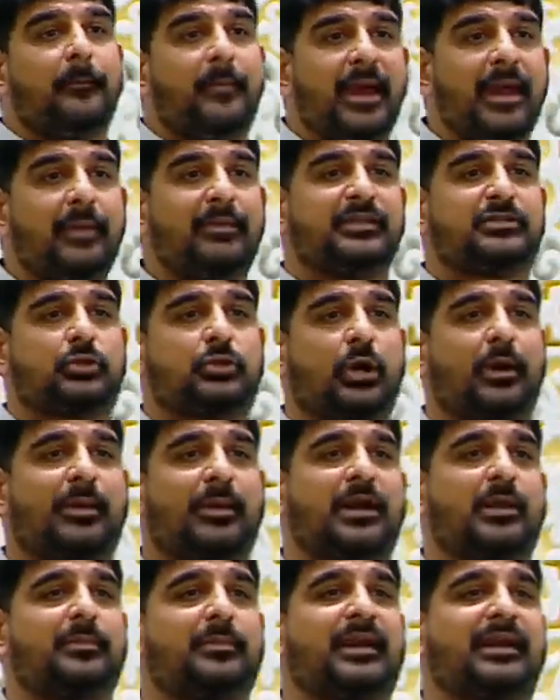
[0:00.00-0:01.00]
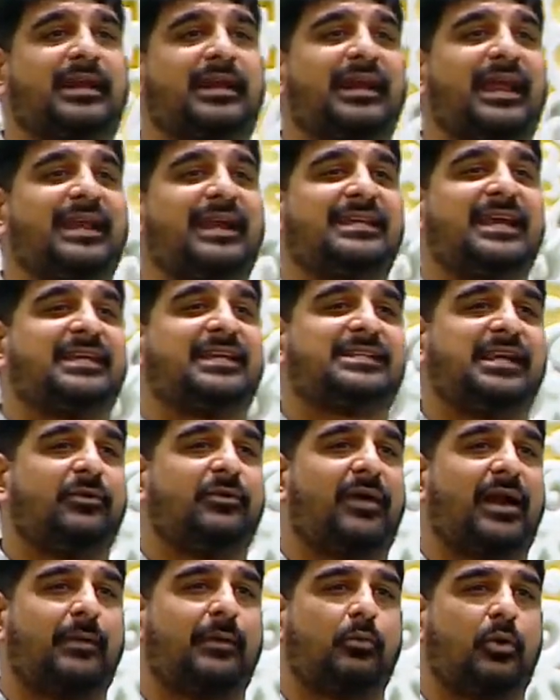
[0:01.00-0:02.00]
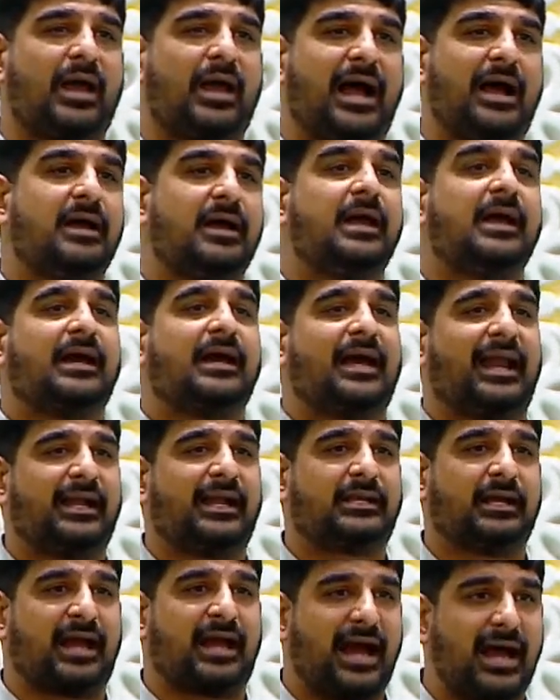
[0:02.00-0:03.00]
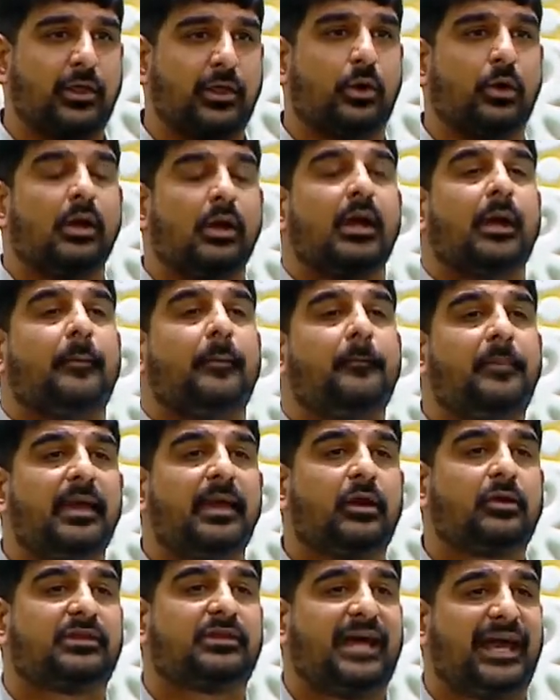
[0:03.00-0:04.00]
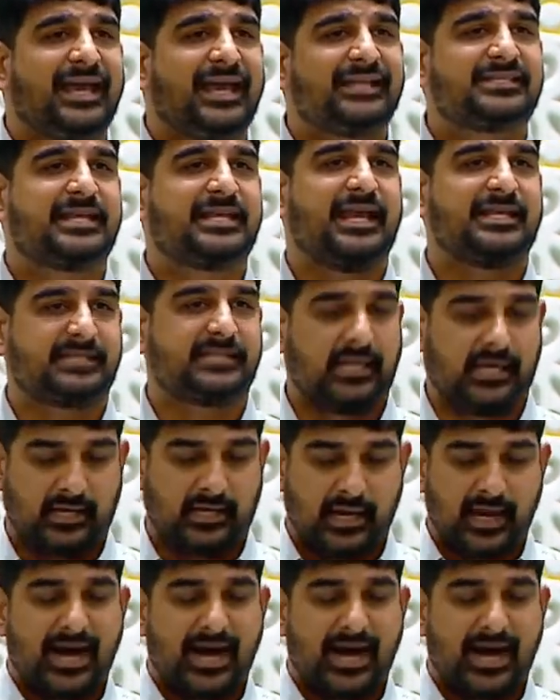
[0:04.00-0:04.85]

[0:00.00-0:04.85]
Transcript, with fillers: మేము ఇస్తున్నాం అంటే మీరు క్రియేట్ చేసి ఇవ్వడం కూడా కరెక్ట్ కాదు మీరు దయచేసి